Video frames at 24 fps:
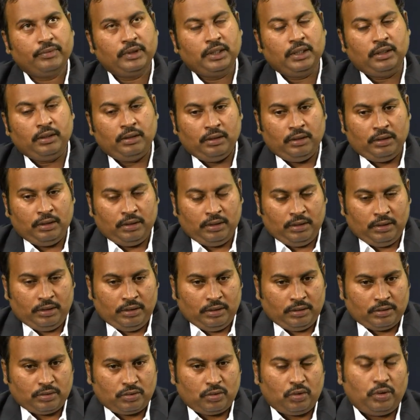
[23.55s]
ఓకే
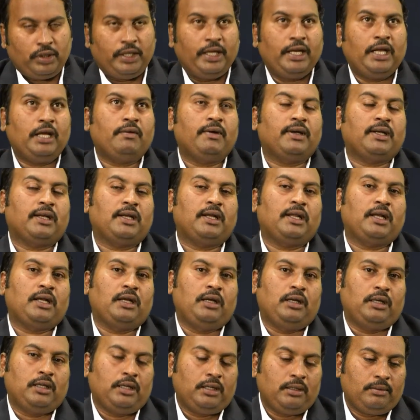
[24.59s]
సో
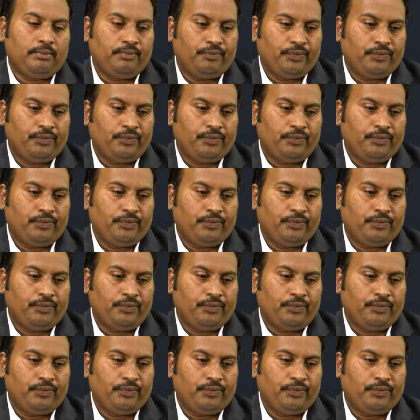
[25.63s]
నేనేమంటున్నానంటే